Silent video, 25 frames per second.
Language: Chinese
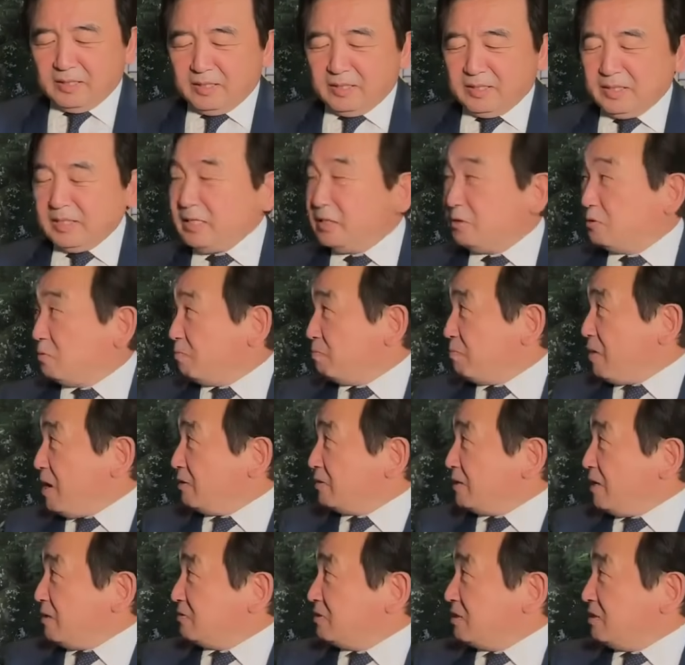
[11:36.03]
一种
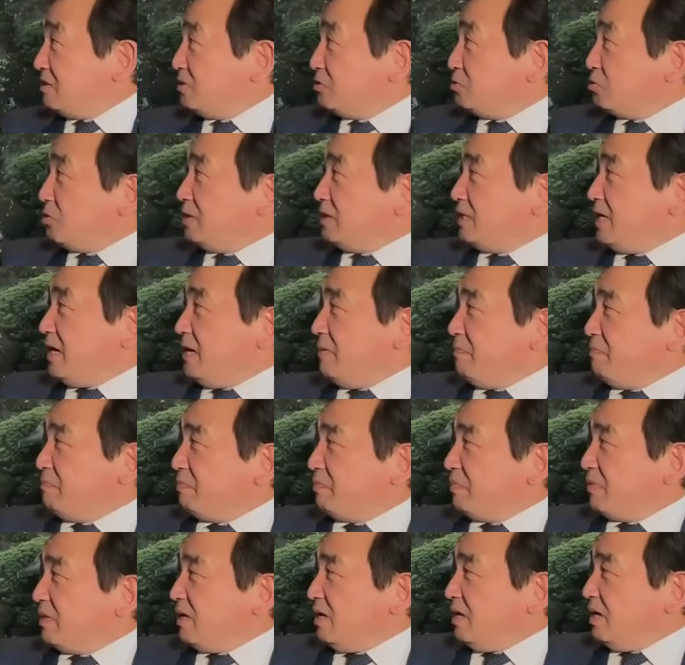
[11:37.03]
报道是说的，
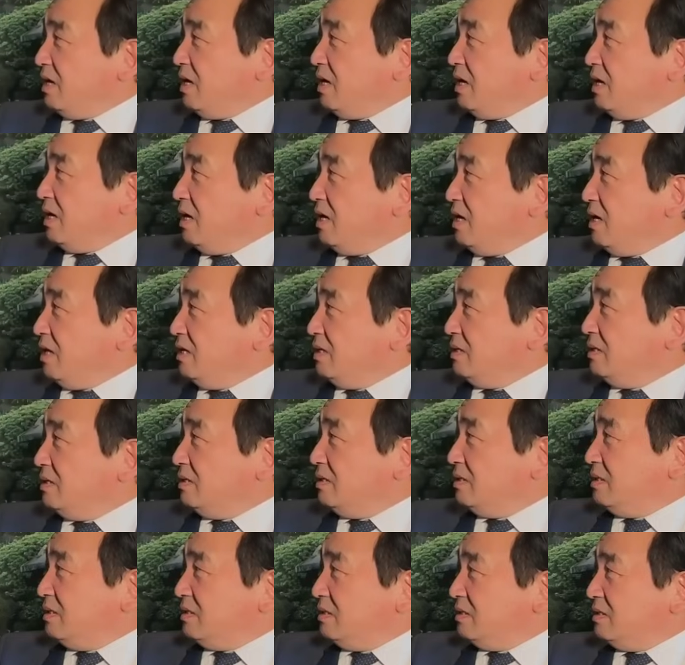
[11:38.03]
呃，
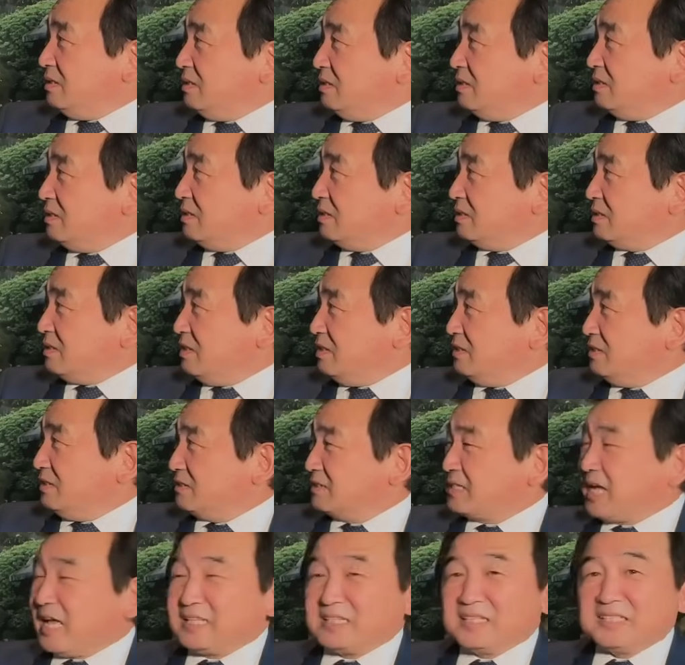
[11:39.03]
可
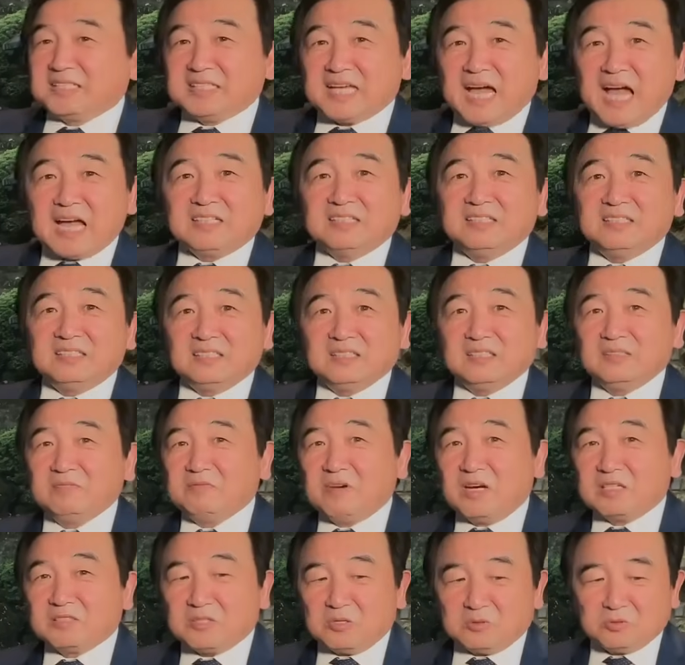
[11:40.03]
能他的家人
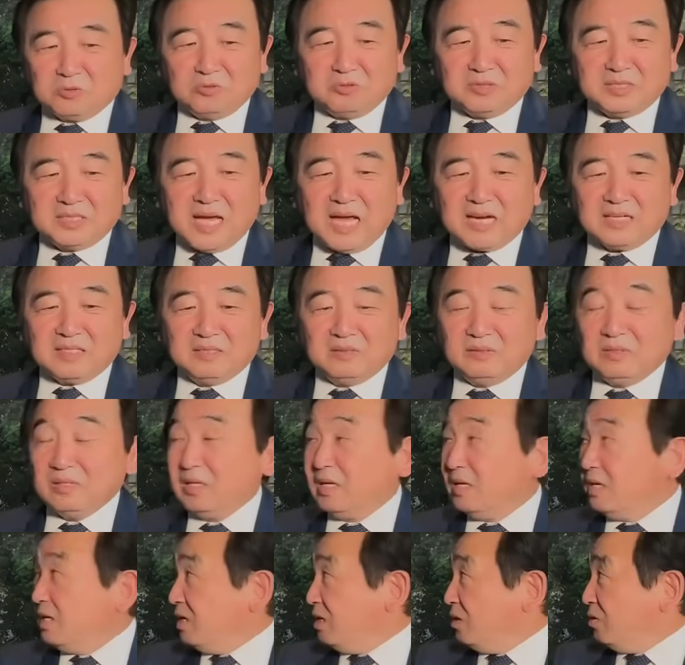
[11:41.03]
王少军家人
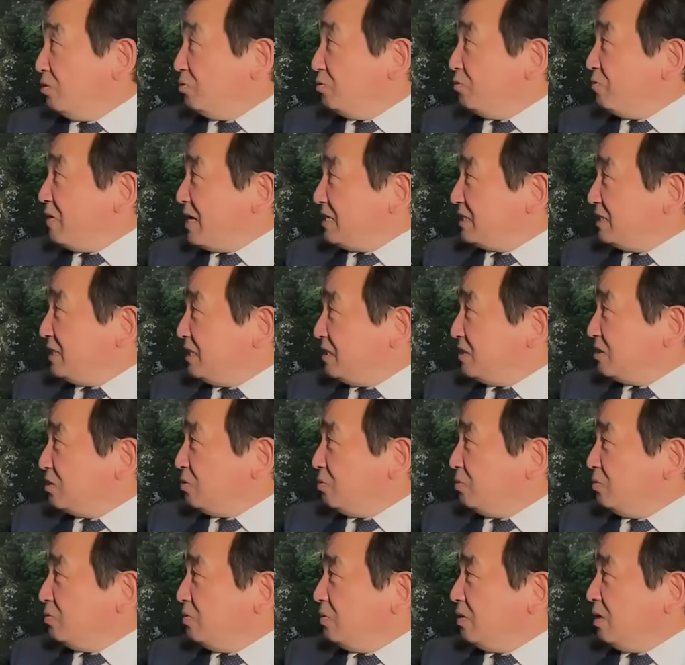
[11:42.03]
无法接
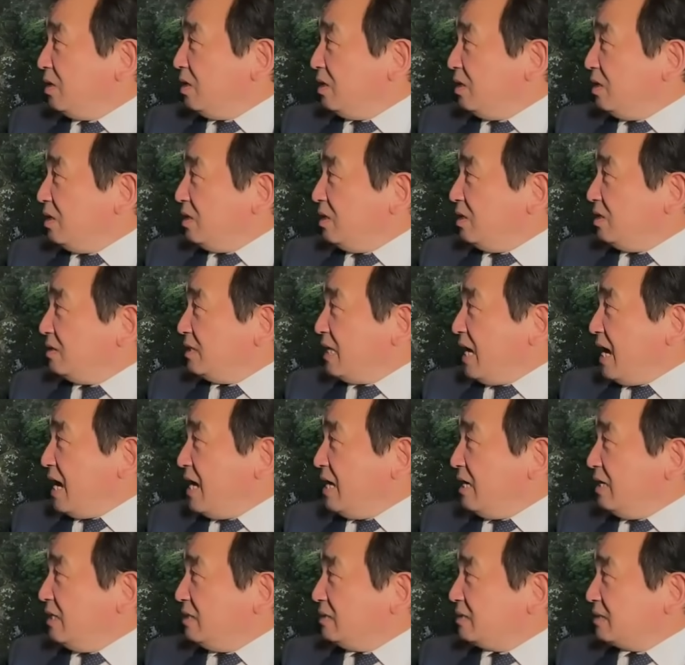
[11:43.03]
受，
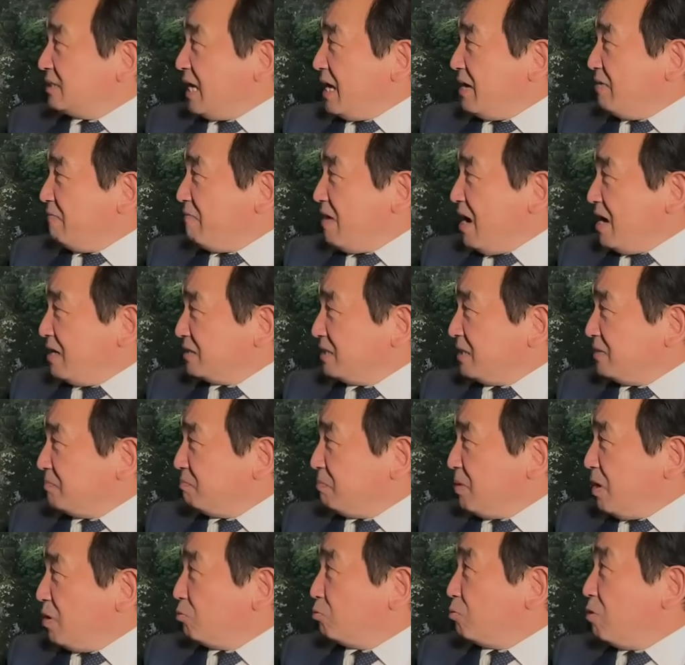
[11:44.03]
那在网上
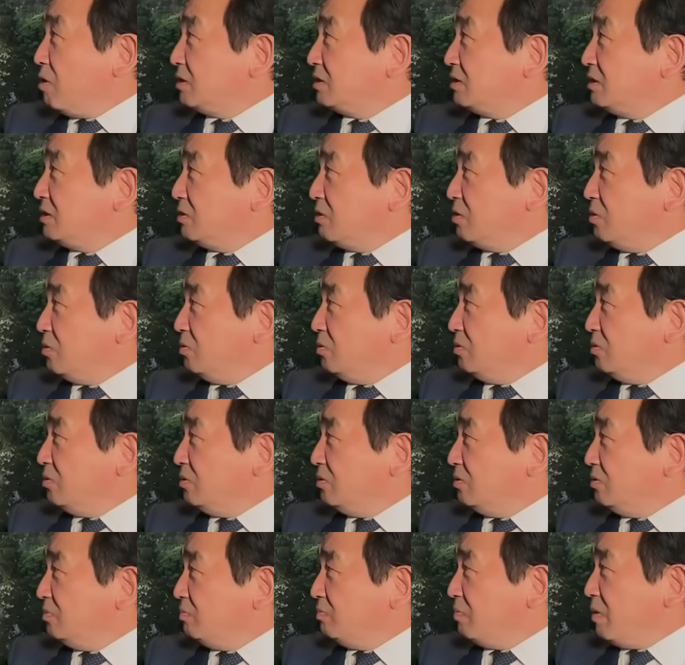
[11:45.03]
曝光之后。
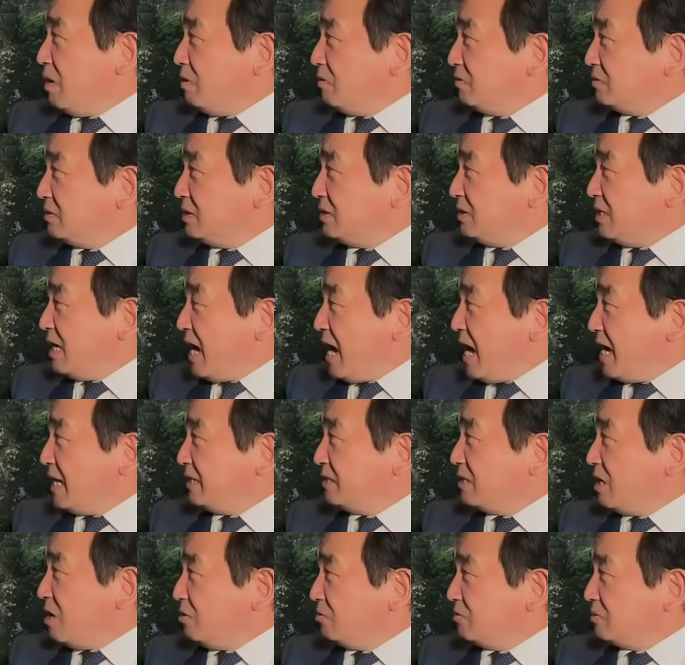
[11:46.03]
表示哀
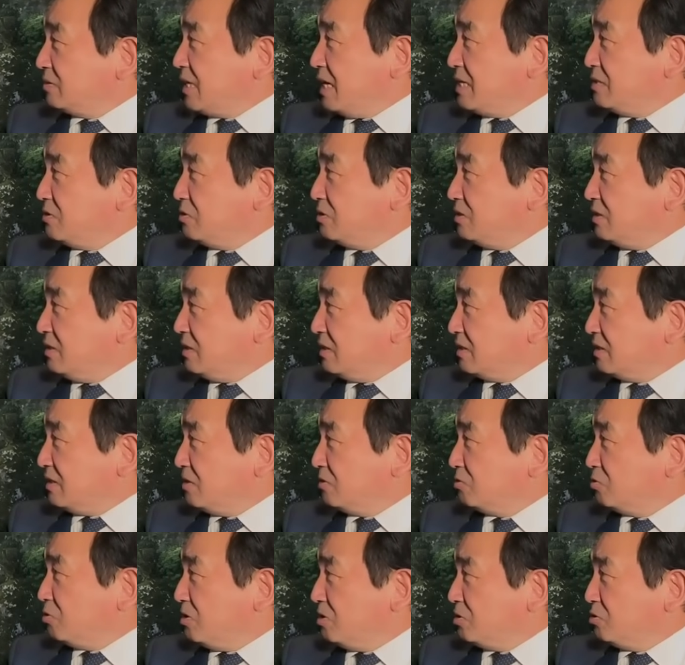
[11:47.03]
悼，但
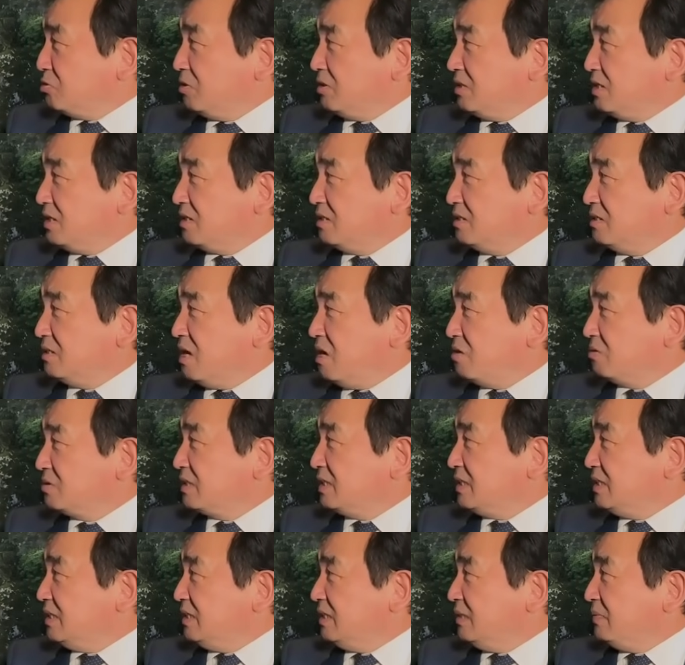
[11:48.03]
更多人觉得很好
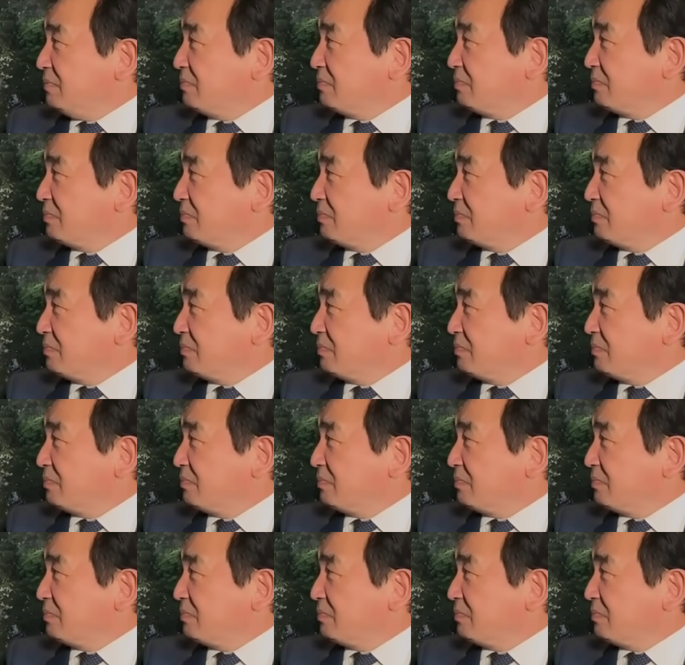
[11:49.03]
奇，